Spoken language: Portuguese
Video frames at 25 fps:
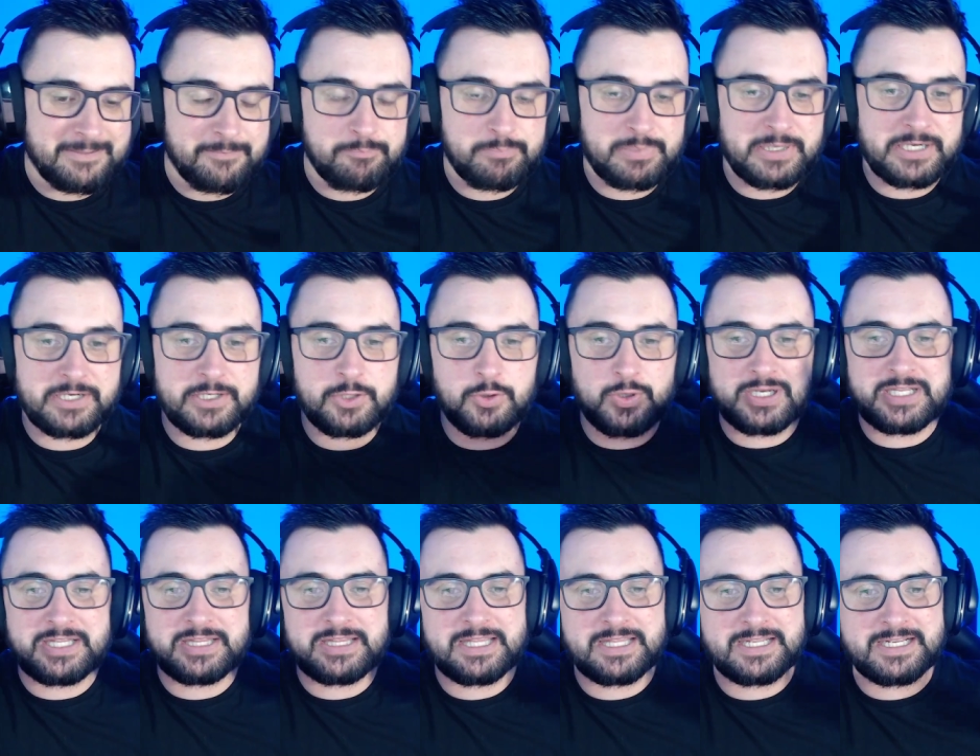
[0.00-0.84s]
Perdeu a
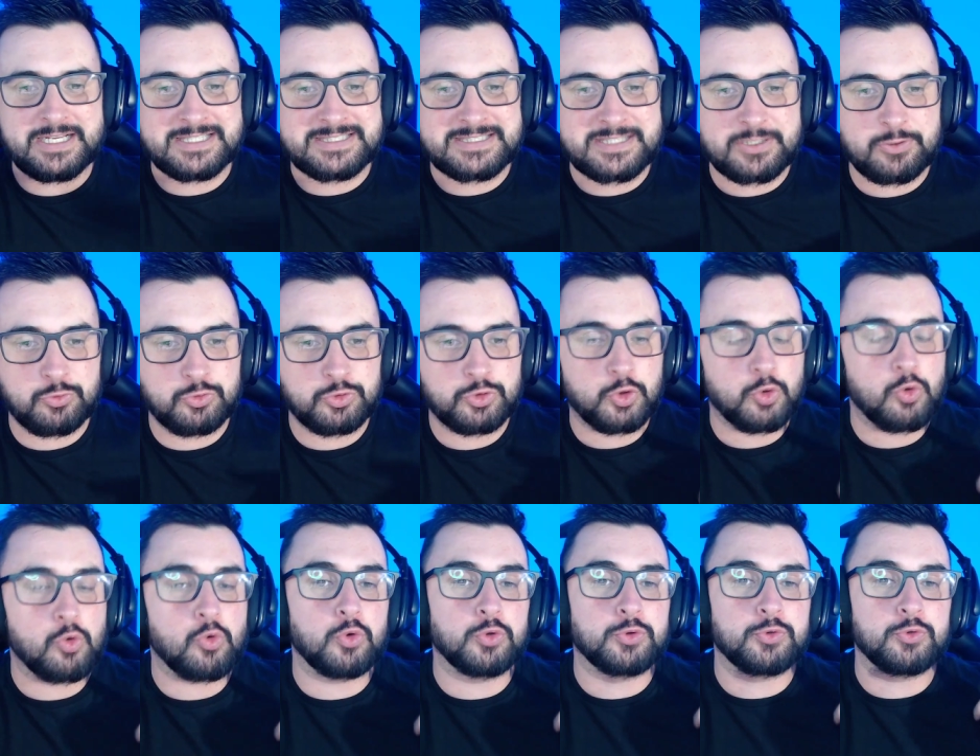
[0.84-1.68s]
liderança num
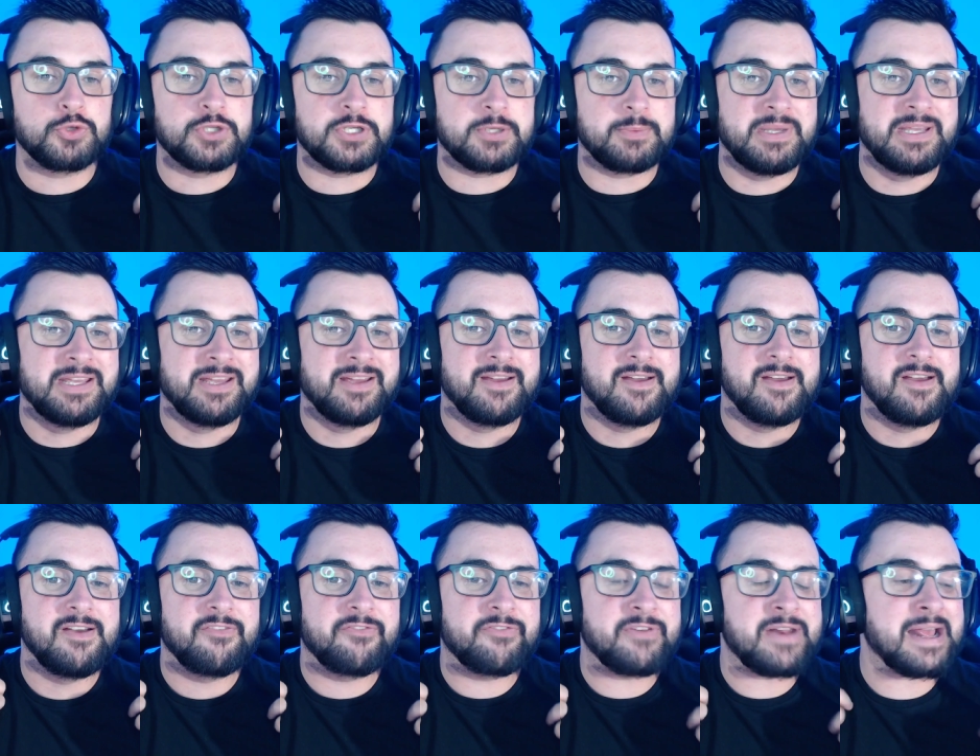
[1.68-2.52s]
jogo contra um time
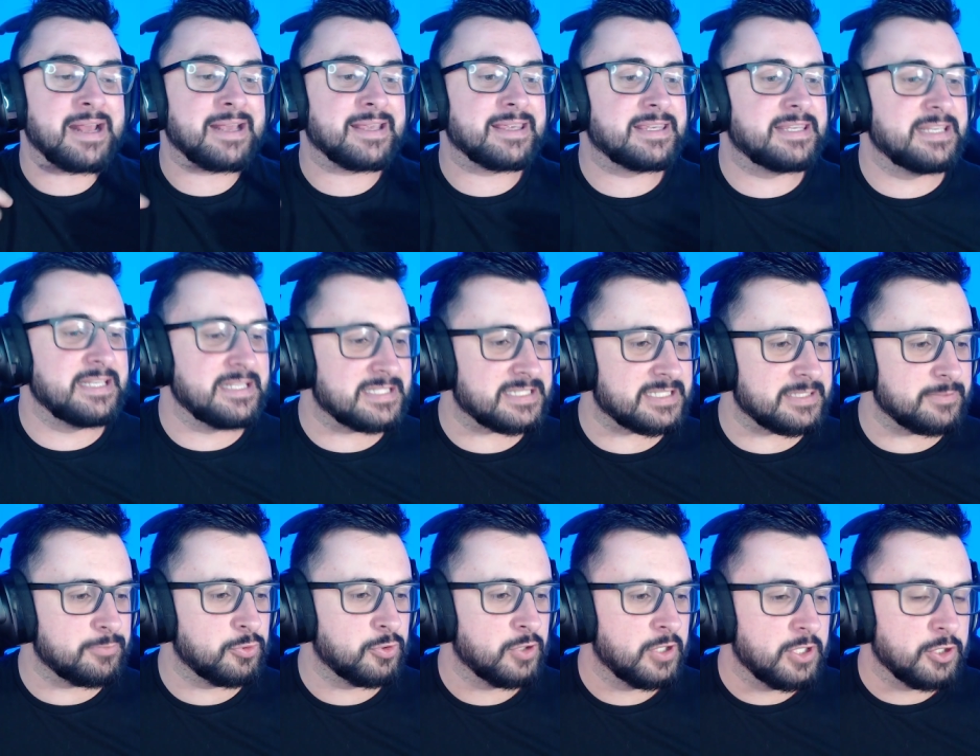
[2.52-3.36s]

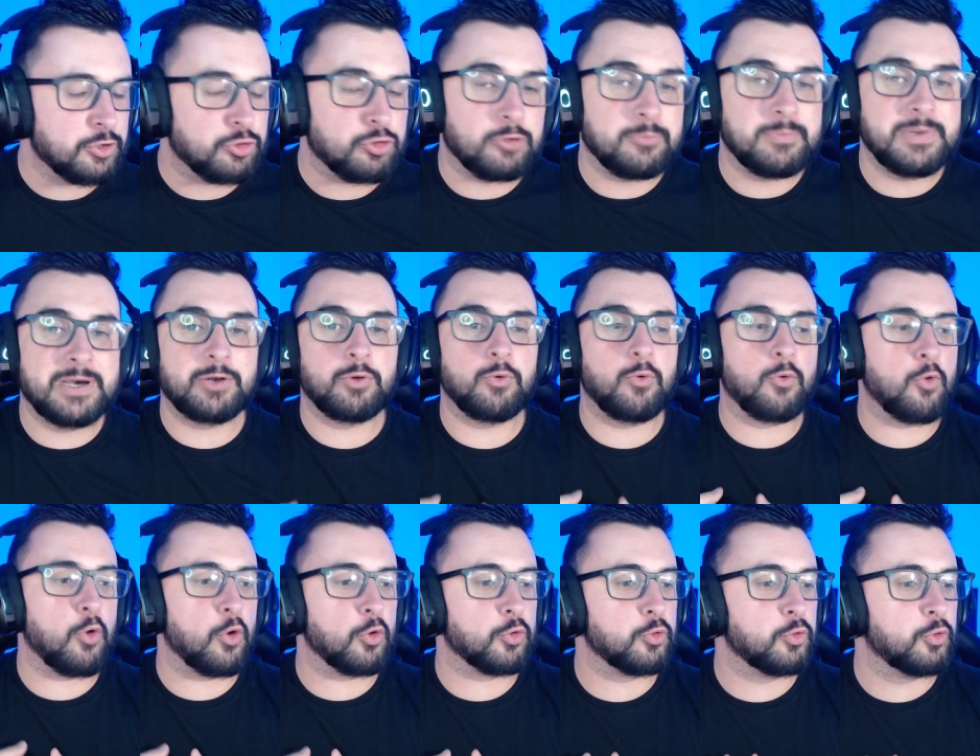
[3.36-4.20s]
fraquíssimo, tomando um
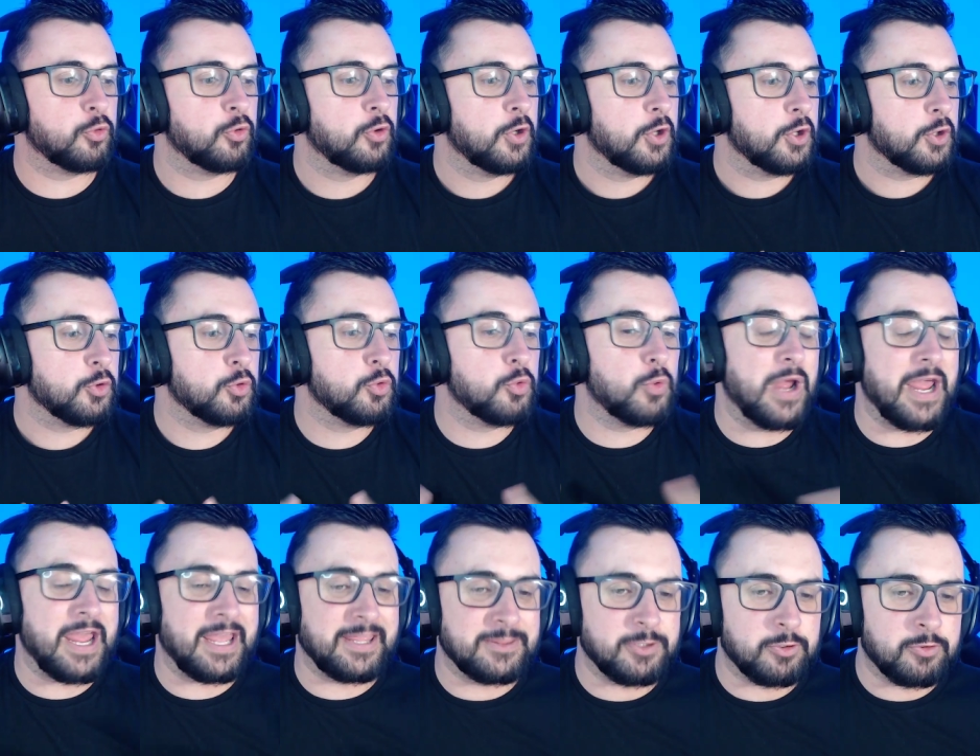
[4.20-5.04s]
gol do, do
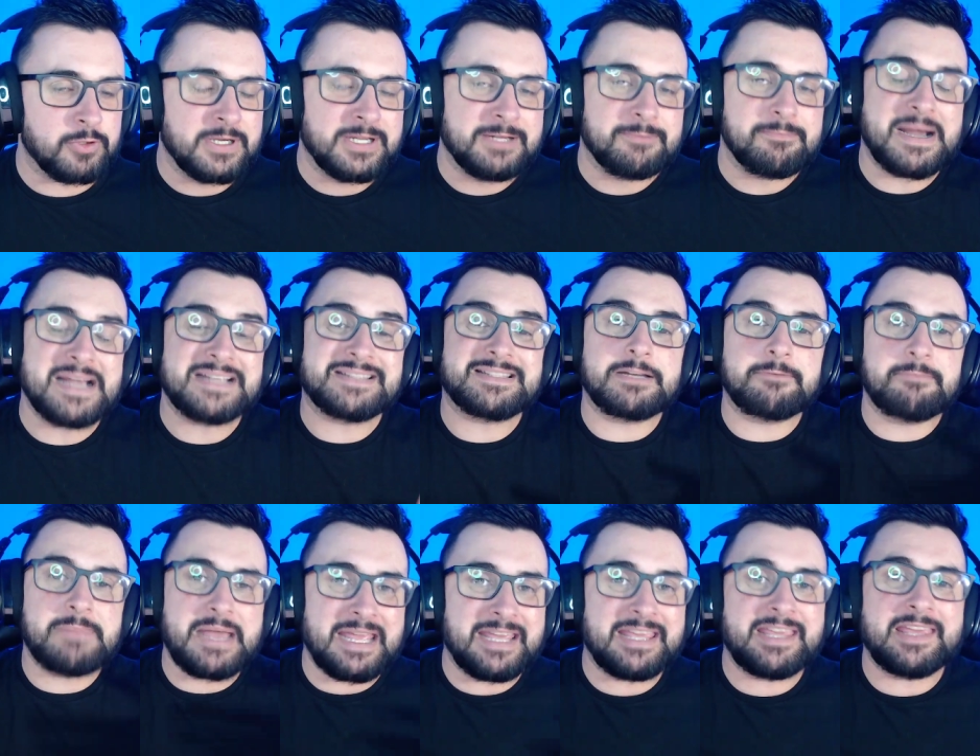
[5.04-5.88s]
Endel, mas
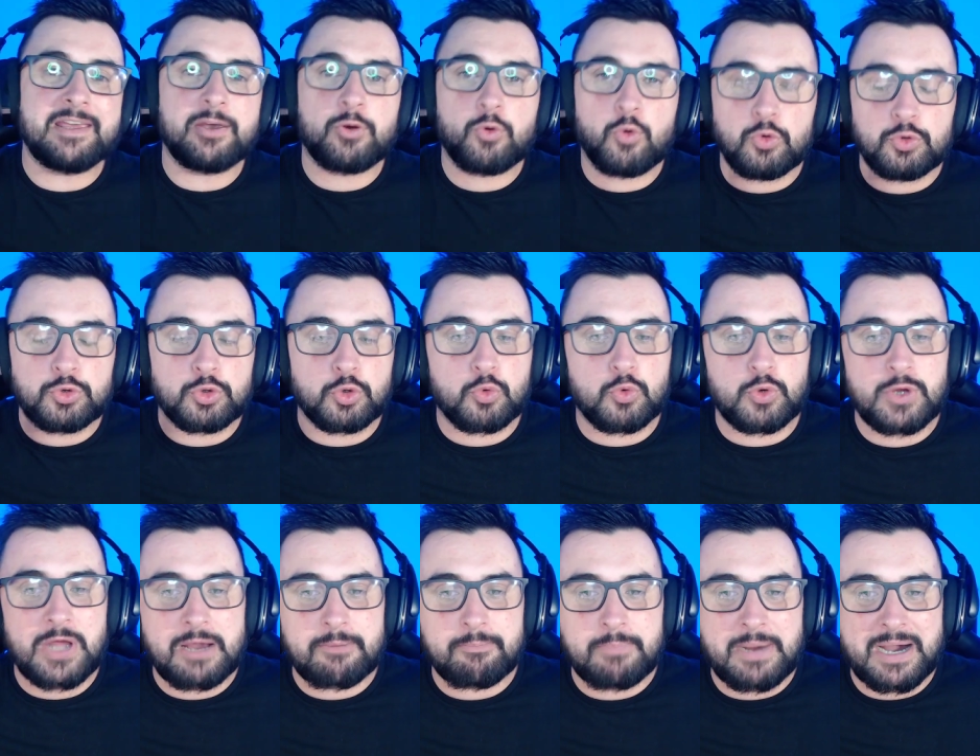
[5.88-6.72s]
também que contra o
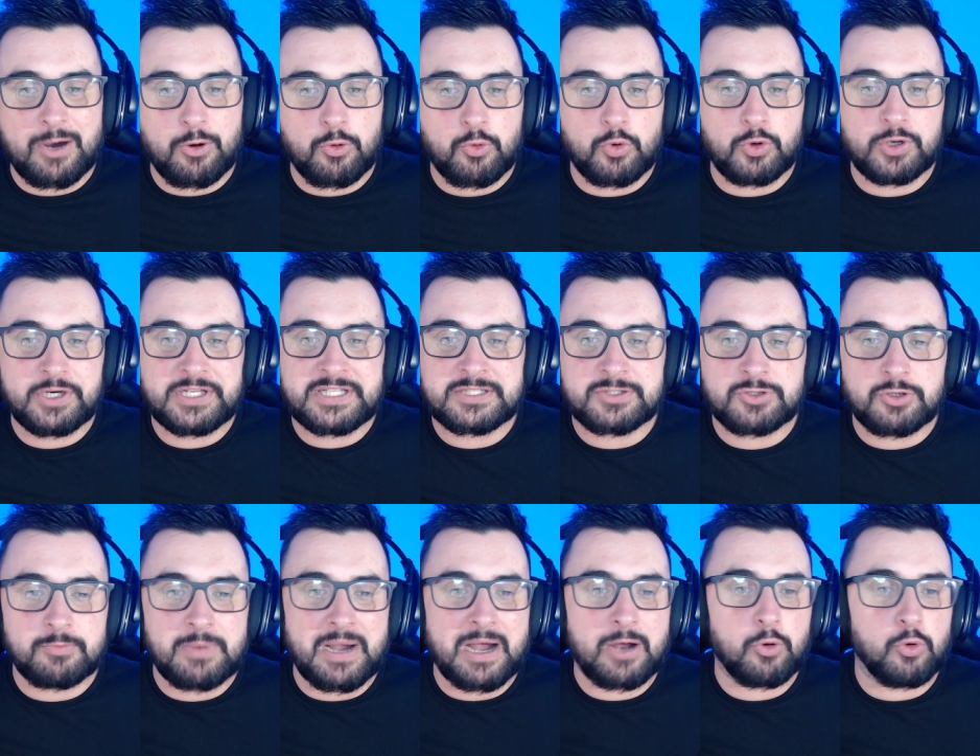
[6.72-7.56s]
Cuiabá, o Corinthians
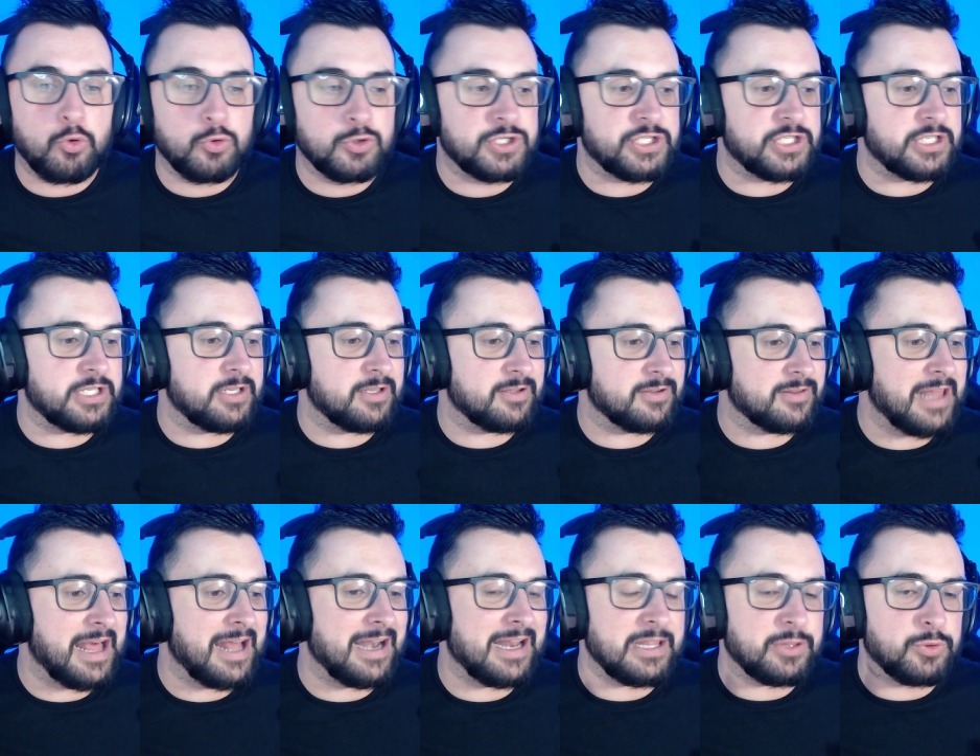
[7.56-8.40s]
tomar gol de,
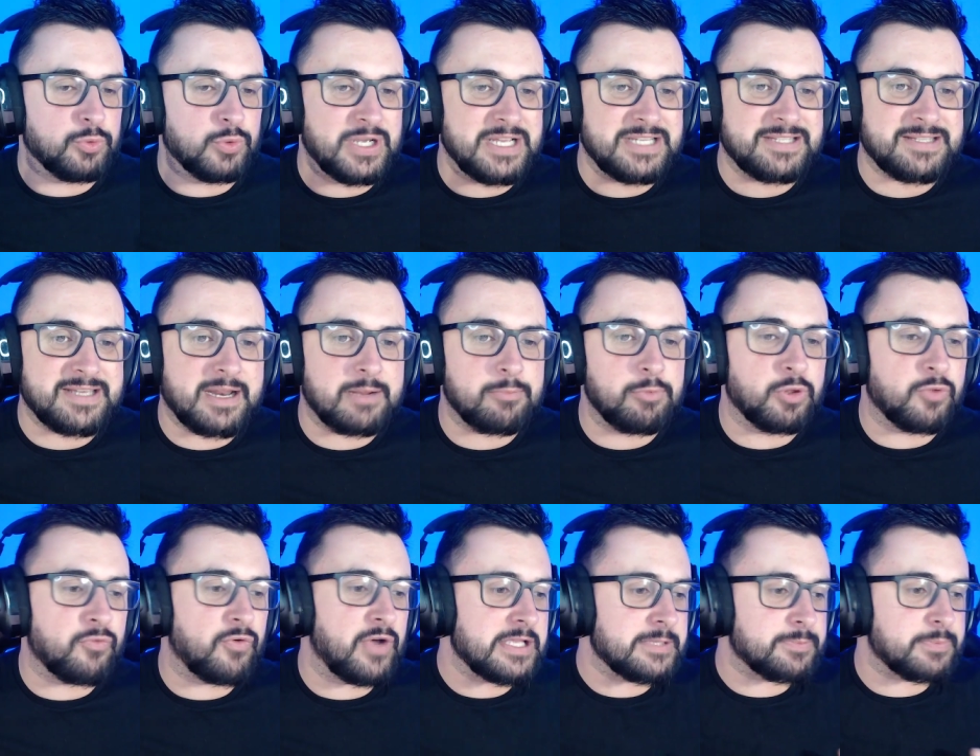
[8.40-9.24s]
da lei do ex era
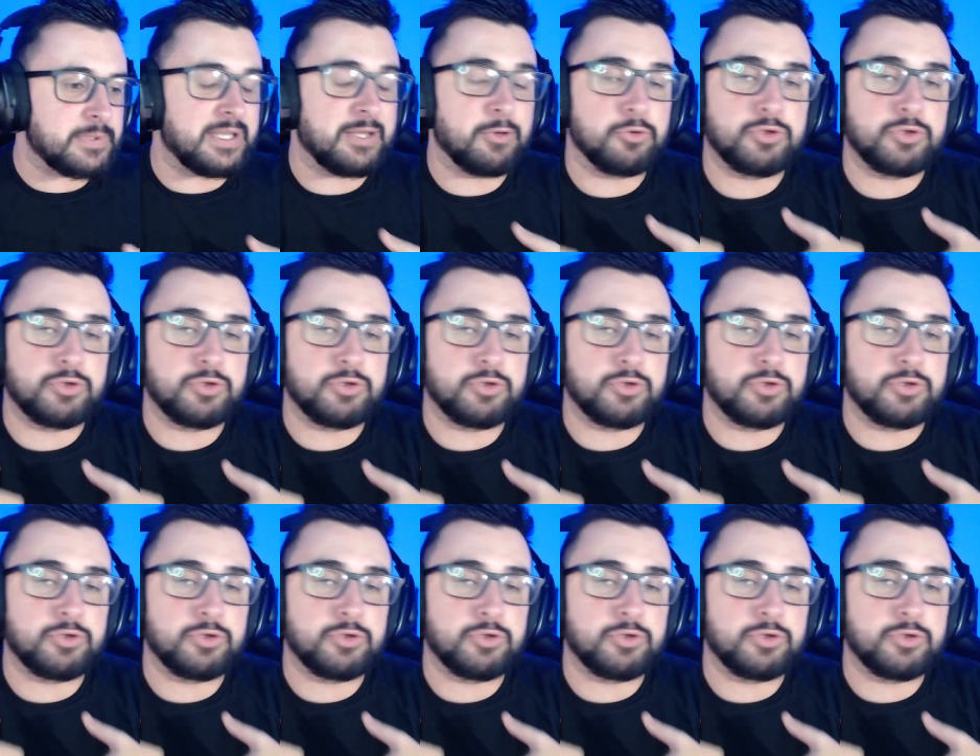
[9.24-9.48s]
muito fácil, porque o